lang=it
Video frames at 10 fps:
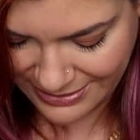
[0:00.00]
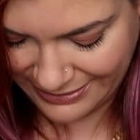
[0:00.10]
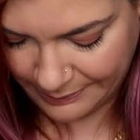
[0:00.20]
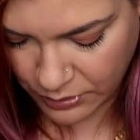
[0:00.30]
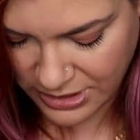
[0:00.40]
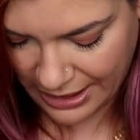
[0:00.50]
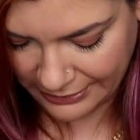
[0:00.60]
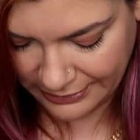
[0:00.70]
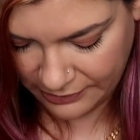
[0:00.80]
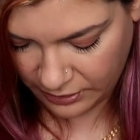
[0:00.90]
tipo
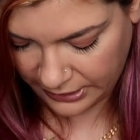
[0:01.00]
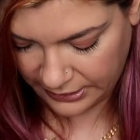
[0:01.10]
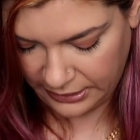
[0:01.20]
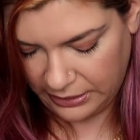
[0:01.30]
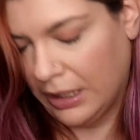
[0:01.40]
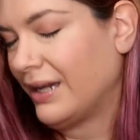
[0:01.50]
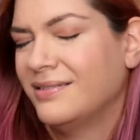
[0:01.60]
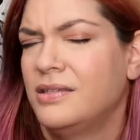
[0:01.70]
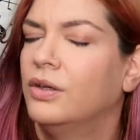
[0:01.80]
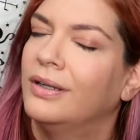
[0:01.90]
set gli orecchini
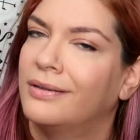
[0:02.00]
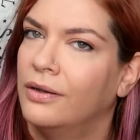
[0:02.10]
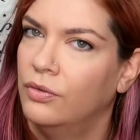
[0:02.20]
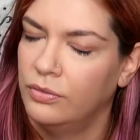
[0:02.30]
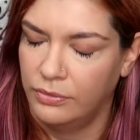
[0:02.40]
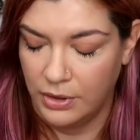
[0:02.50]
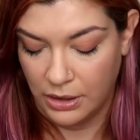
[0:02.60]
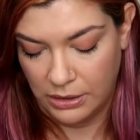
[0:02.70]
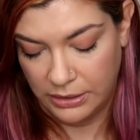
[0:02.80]
anche se in realtà non